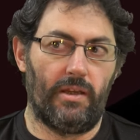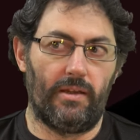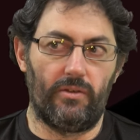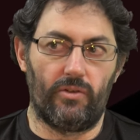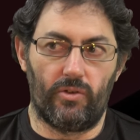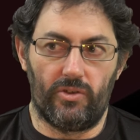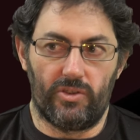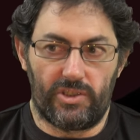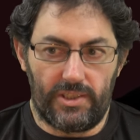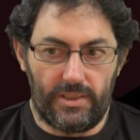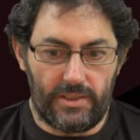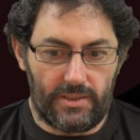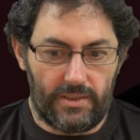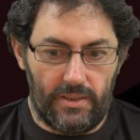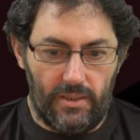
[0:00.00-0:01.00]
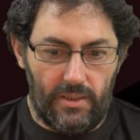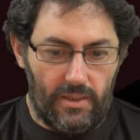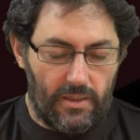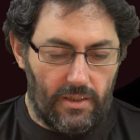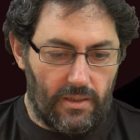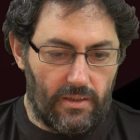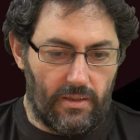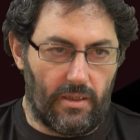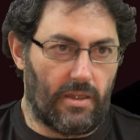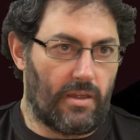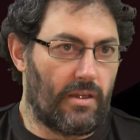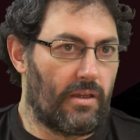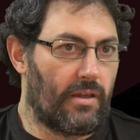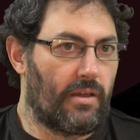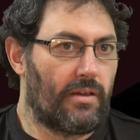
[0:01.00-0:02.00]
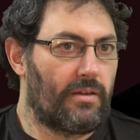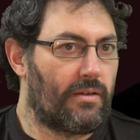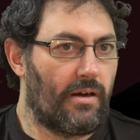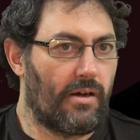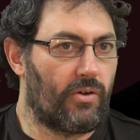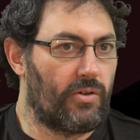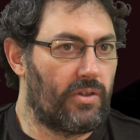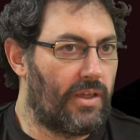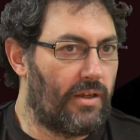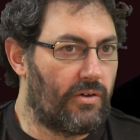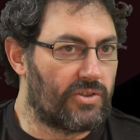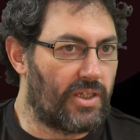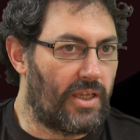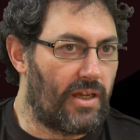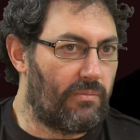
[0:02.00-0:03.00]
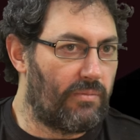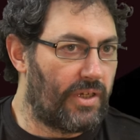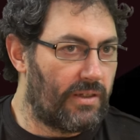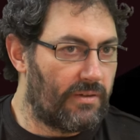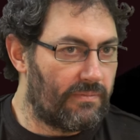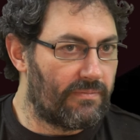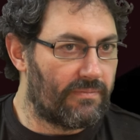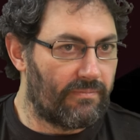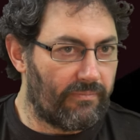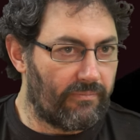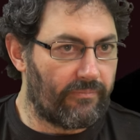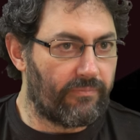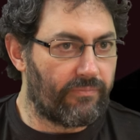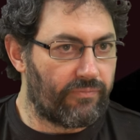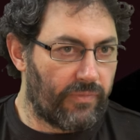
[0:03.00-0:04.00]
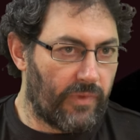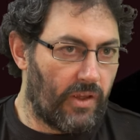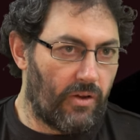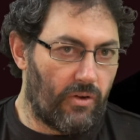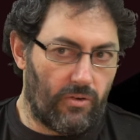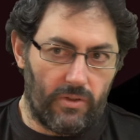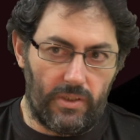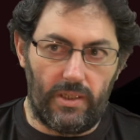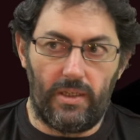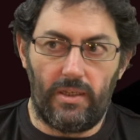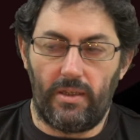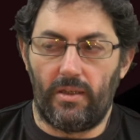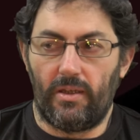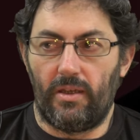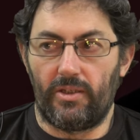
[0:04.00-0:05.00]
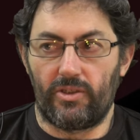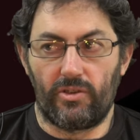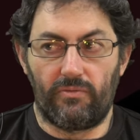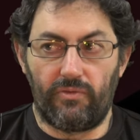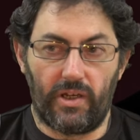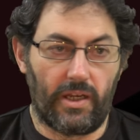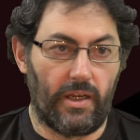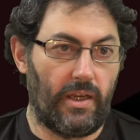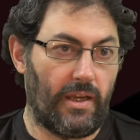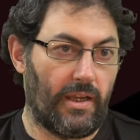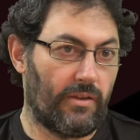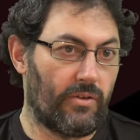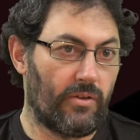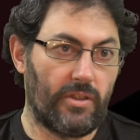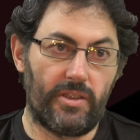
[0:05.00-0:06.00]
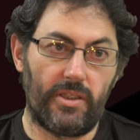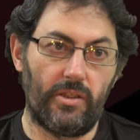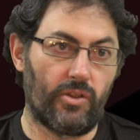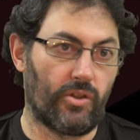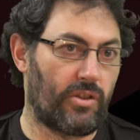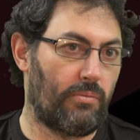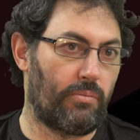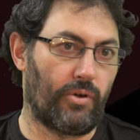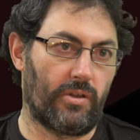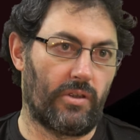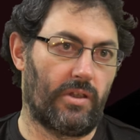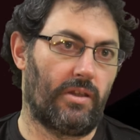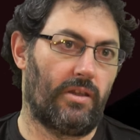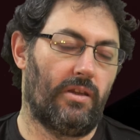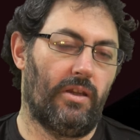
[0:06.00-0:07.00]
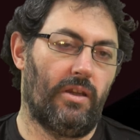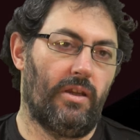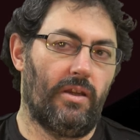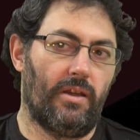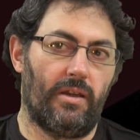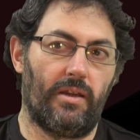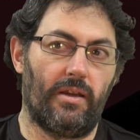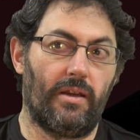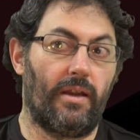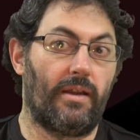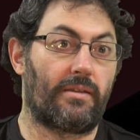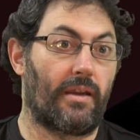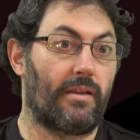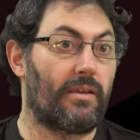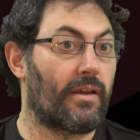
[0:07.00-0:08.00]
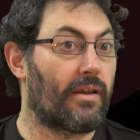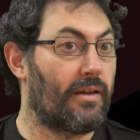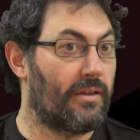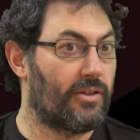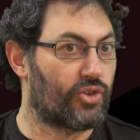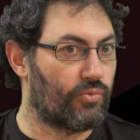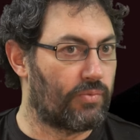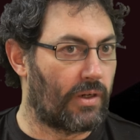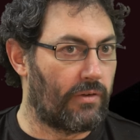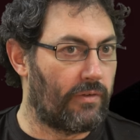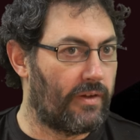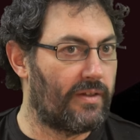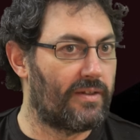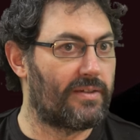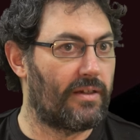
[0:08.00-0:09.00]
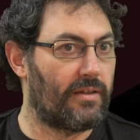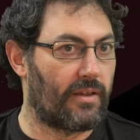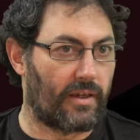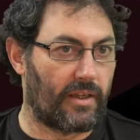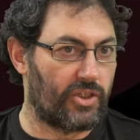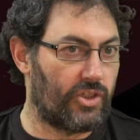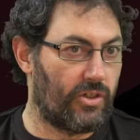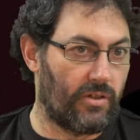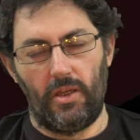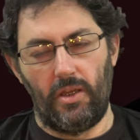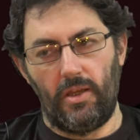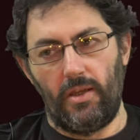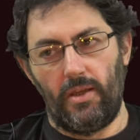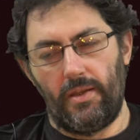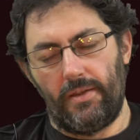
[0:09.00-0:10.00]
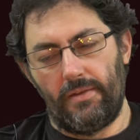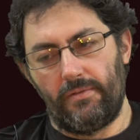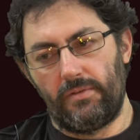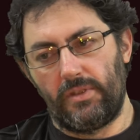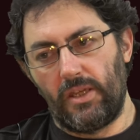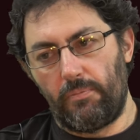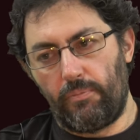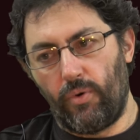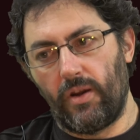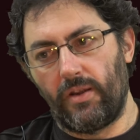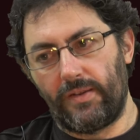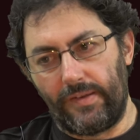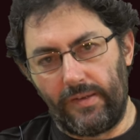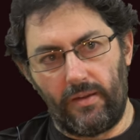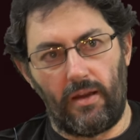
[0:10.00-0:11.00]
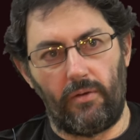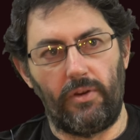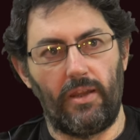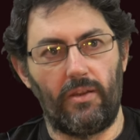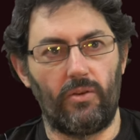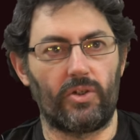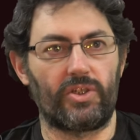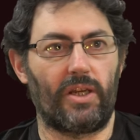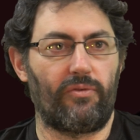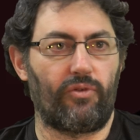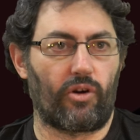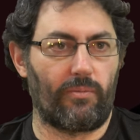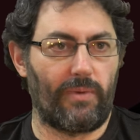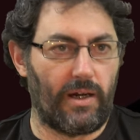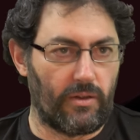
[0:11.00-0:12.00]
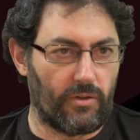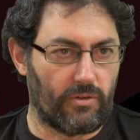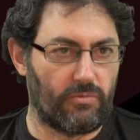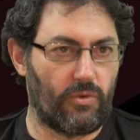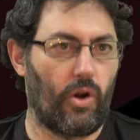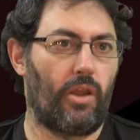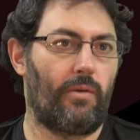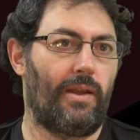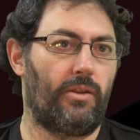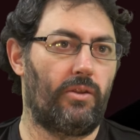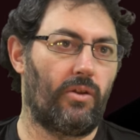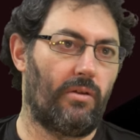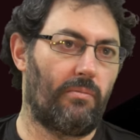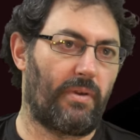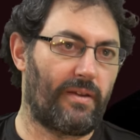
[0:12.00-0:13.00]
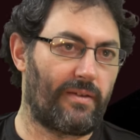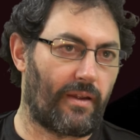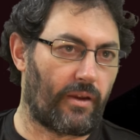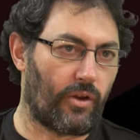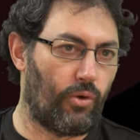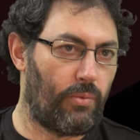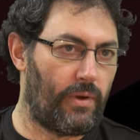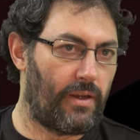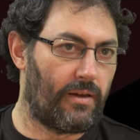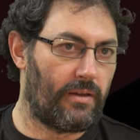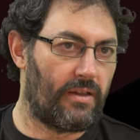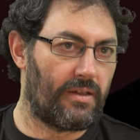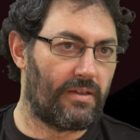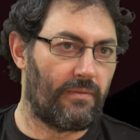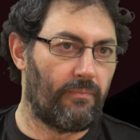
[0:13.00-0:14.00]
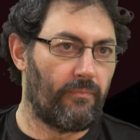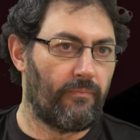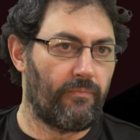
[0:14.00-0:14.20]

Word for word: Entonces, eh, estaban condenados al hambre. Y eso fue generando distintos tipos de eh, estrategias de supervivencia, de reacción. Después, habiendo ya formado un movimiento de empresas recuperadas,